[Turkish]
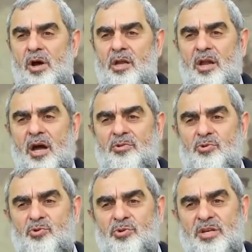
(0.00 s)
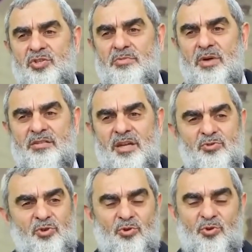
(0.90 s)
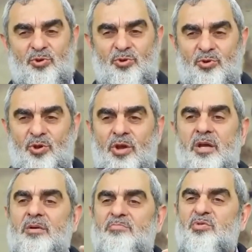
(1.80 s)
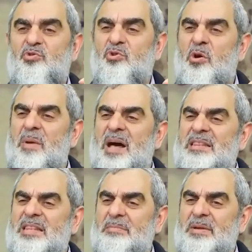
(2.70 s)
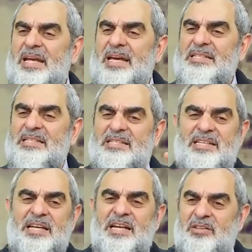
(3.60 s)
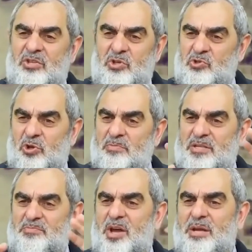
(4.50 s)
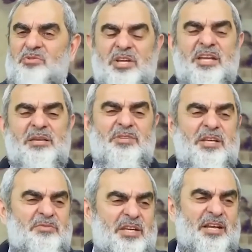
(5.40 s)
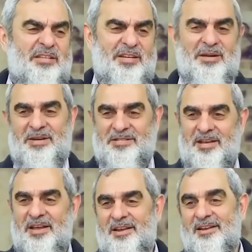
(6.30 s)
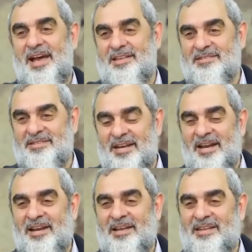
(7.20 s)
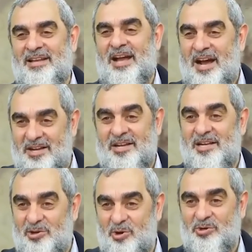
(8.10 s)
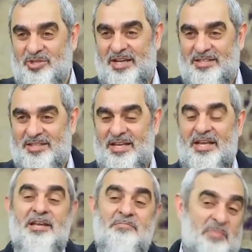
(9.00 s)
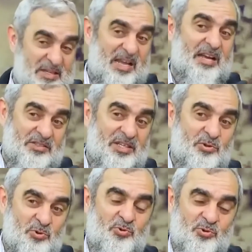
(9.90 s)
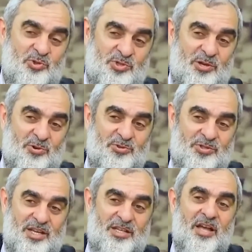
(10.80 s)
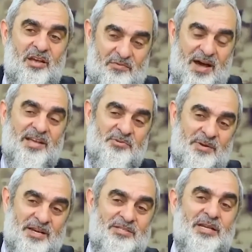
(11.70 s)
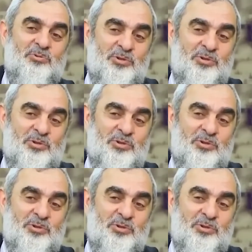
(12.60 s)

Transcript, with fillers: Allah'ın huzuruna çıkmaktan çok korkuyor. Bu romanda bile yazılsa inandırıcı olmaz. Böyle bir şeye kimse kimse inandıramaz. Neyse sen Allah'tan hakkıyla korksaydın, mezar seni ürkütecek olsaydı, faiz parasına